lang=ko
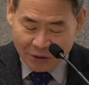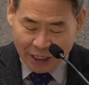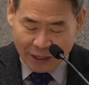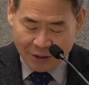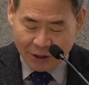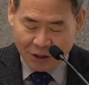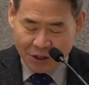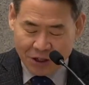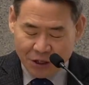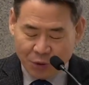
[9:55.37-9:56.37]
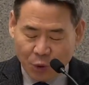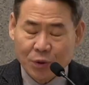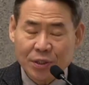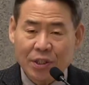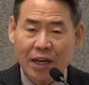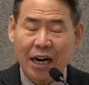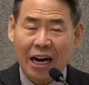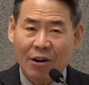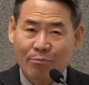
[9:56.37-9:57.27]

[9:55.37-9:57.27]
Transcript: 따라서 권세가